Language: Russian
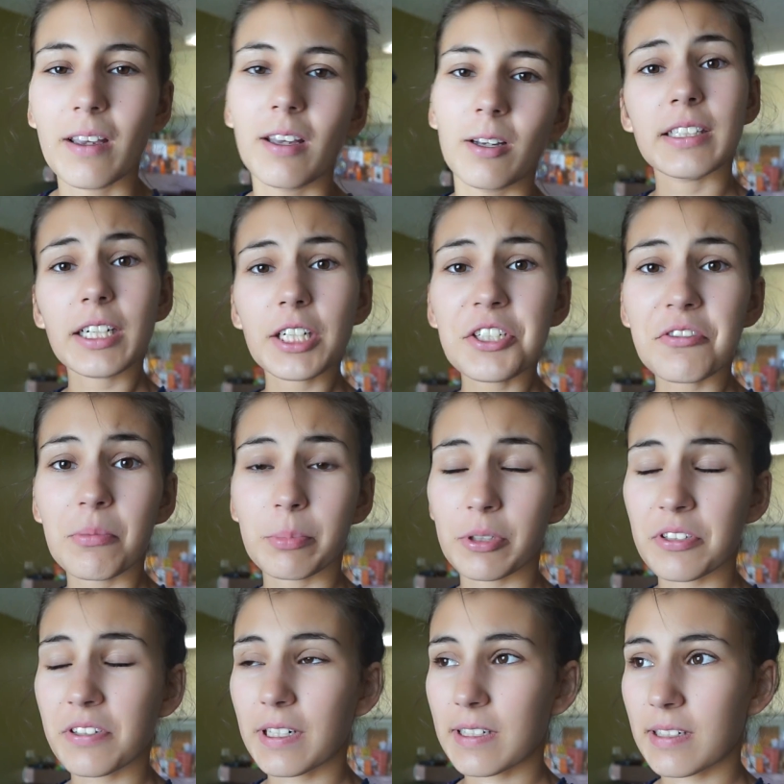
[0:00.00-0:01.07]
Я хочу вам
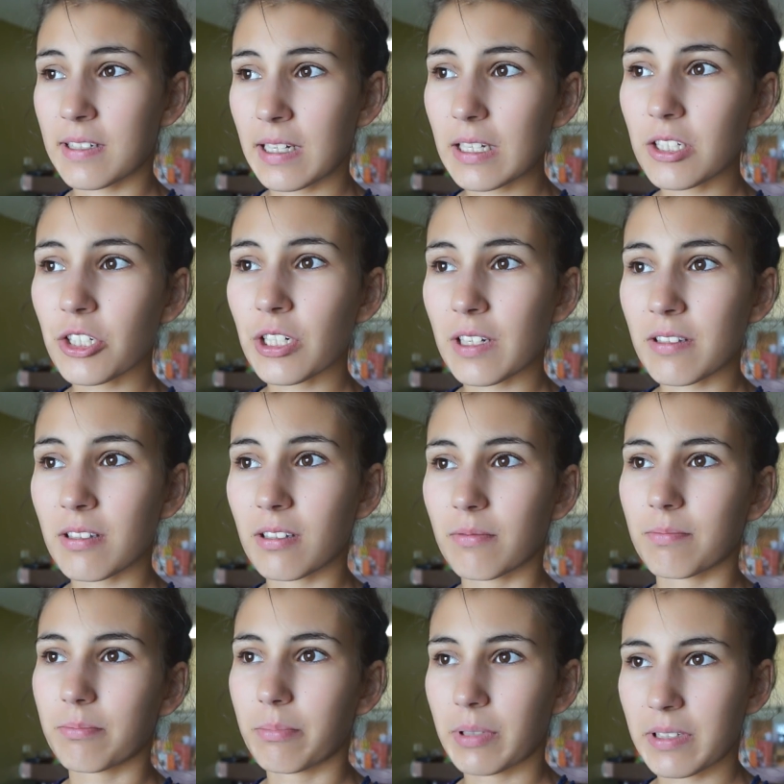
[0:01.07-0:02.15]
просто рассказать сейчас
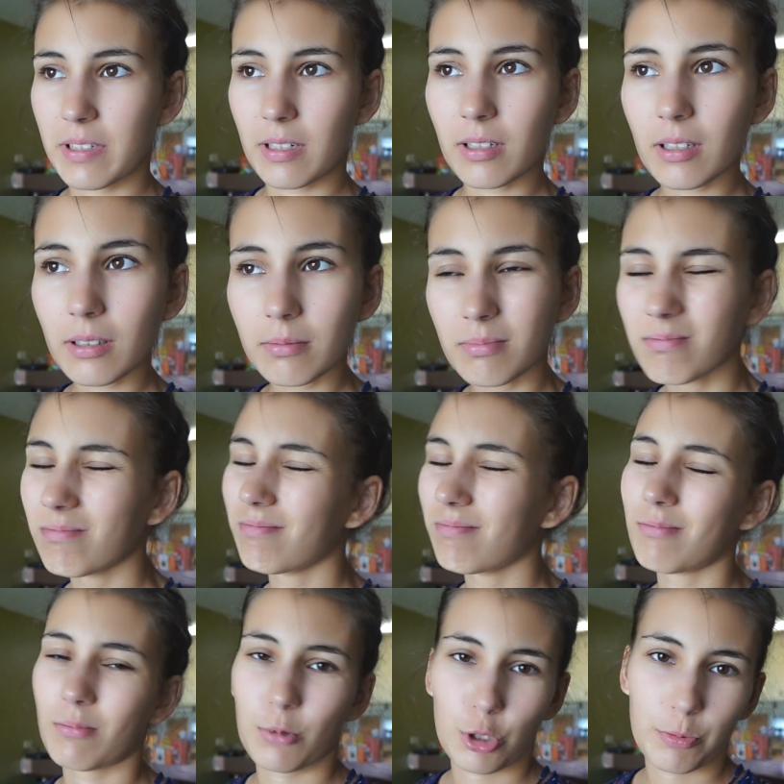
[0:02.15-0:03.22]
быстренько,
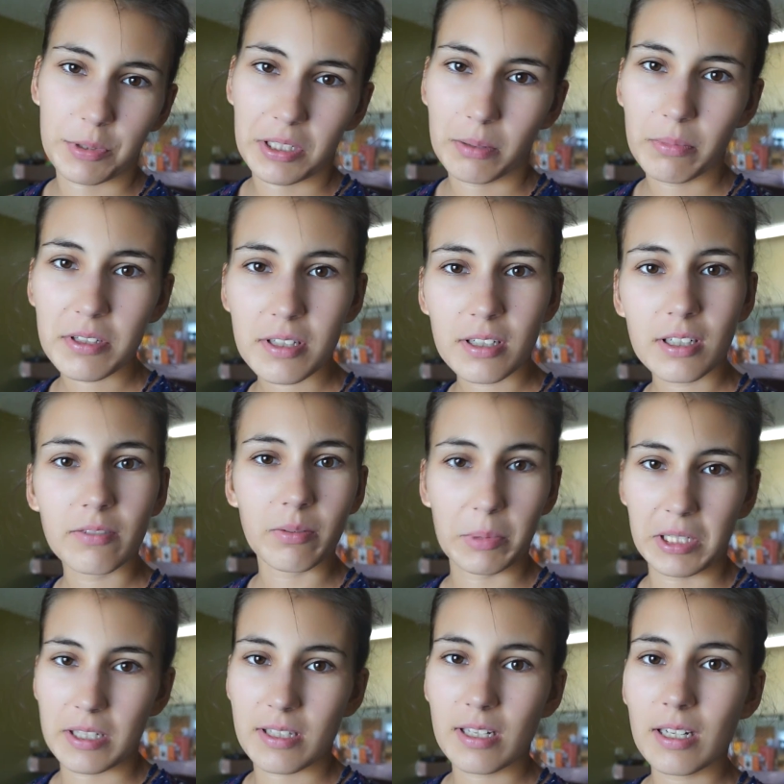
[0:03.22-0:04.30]
может быть не быстренько, вы
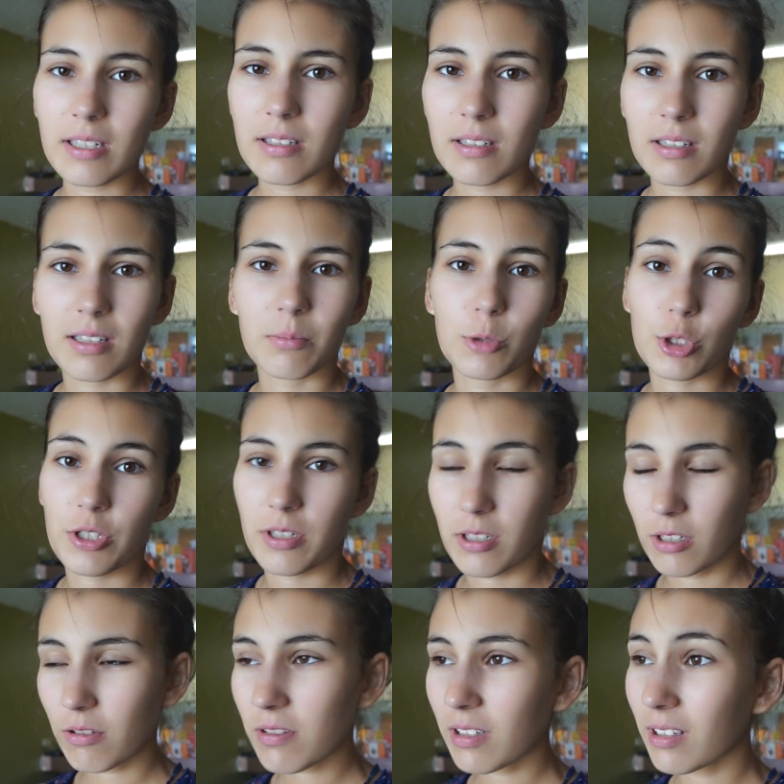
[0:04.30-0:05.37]
меня знаете, это может
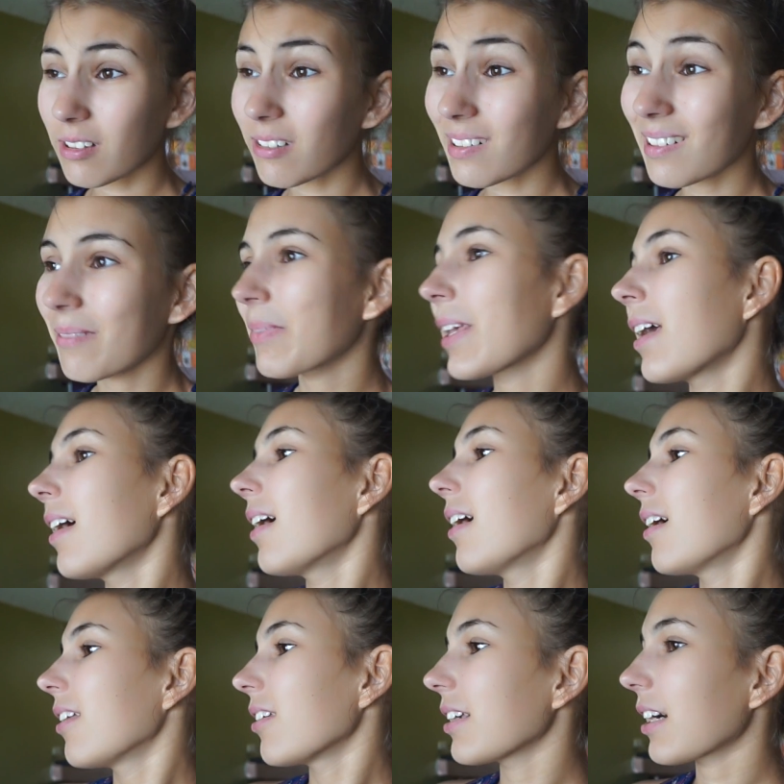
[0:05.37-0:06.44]
затянуться надолго,
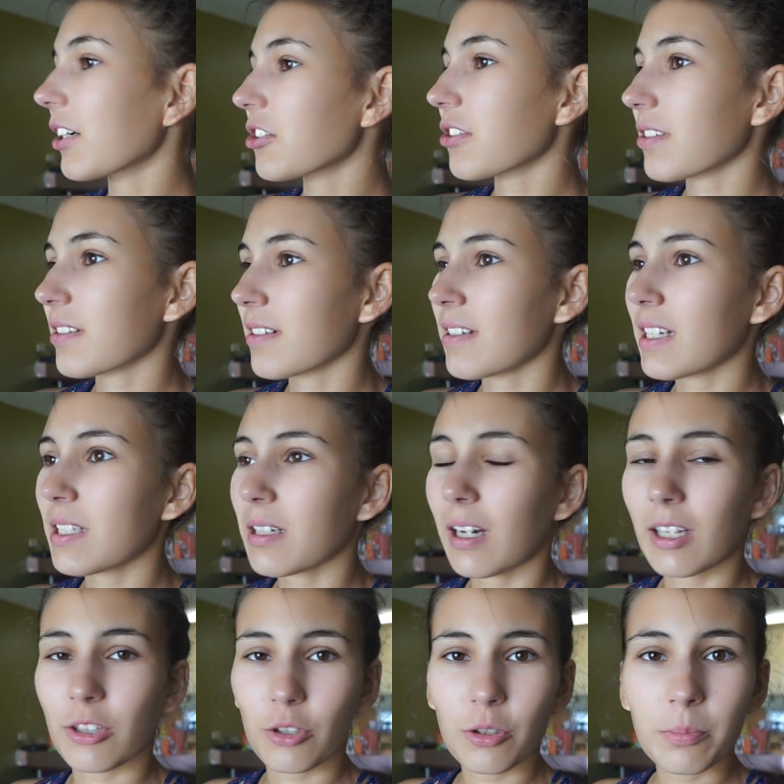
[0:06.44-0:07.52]
я хочу рассказать
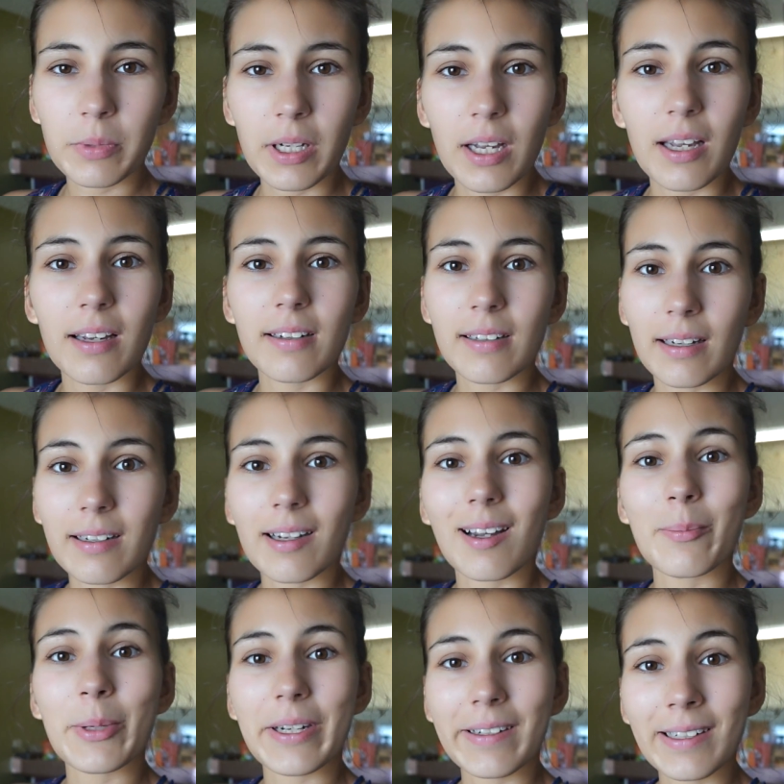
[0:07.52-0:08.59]
о том, как
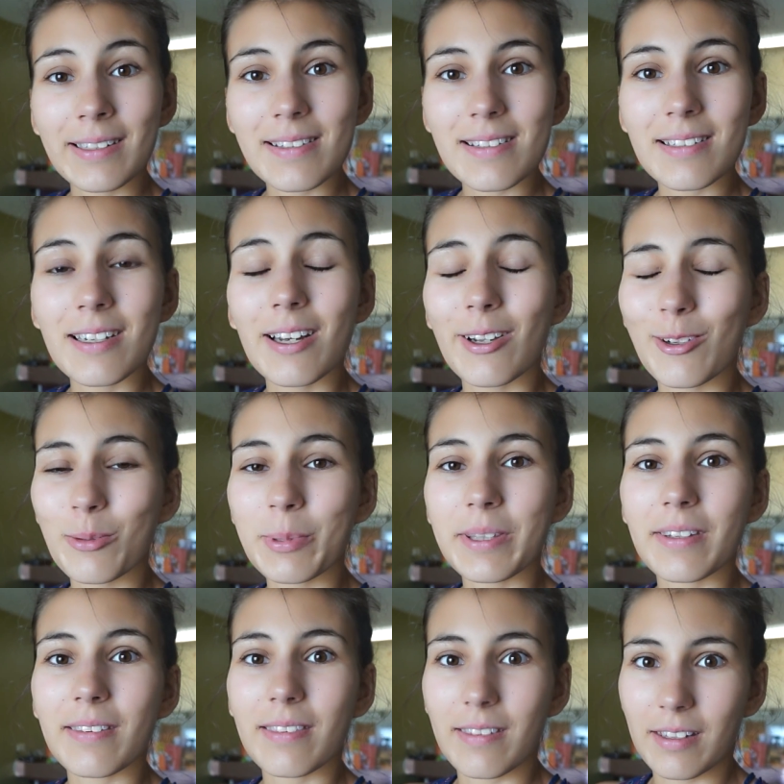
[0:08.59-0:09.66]
американцы любят
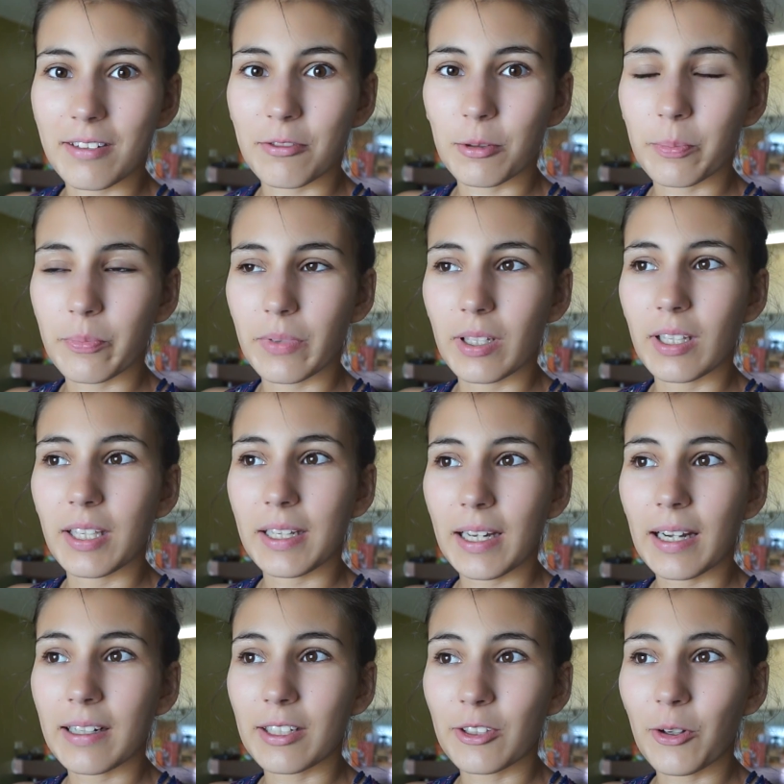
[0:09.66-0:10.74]
тыкву и
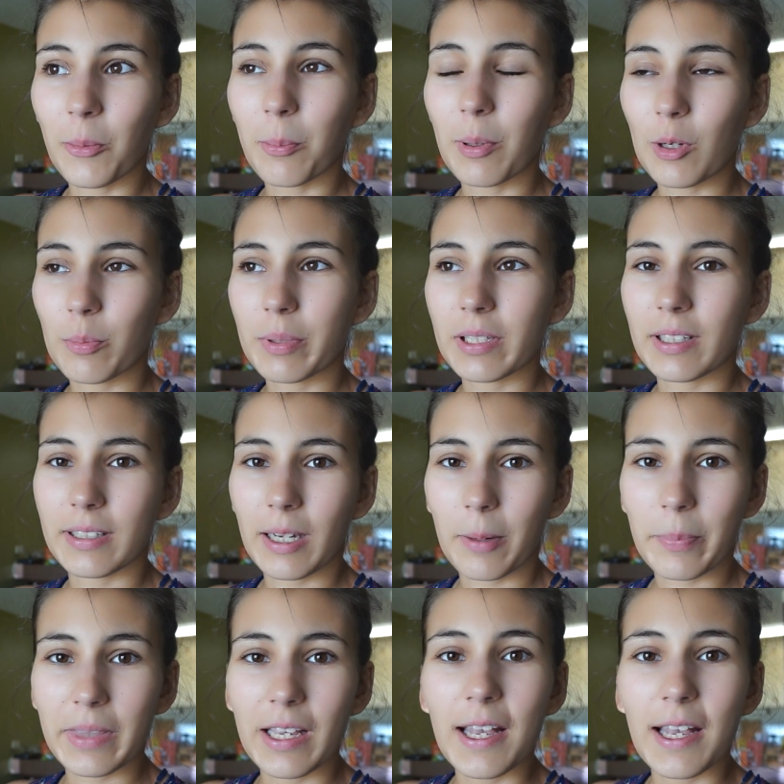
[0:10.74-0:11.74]
как ее полюбила я.